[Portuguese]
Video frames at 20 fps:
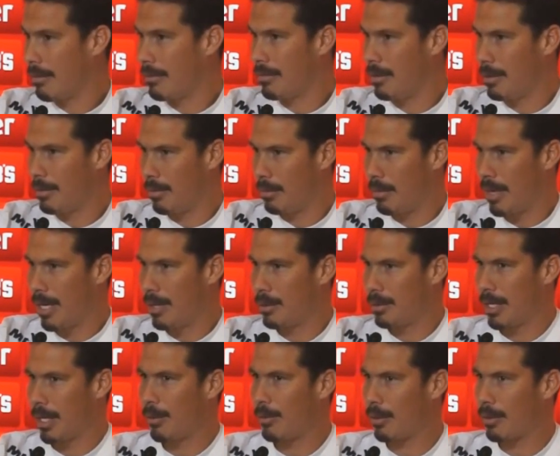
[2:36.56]
Tá vivo, mas
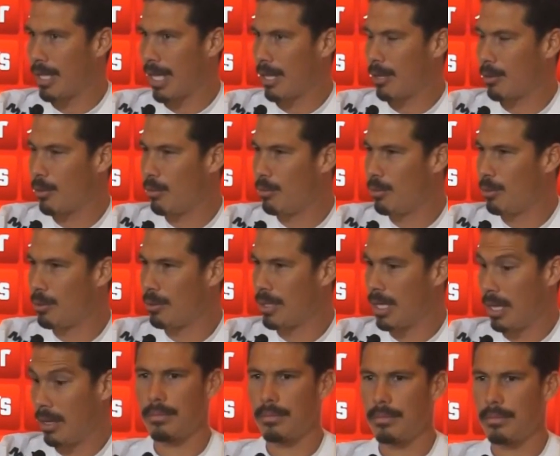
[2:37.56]
não tem contato com o mundo,
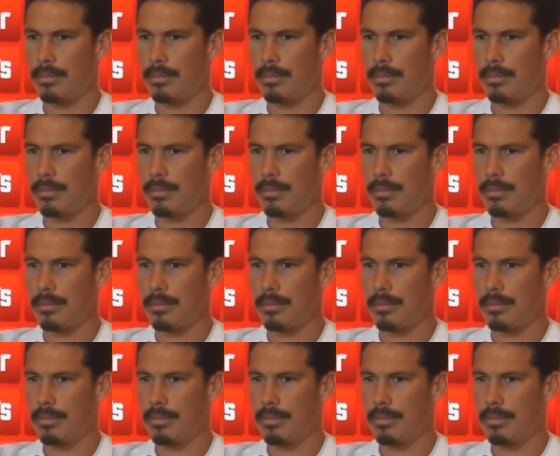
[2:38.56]
né? O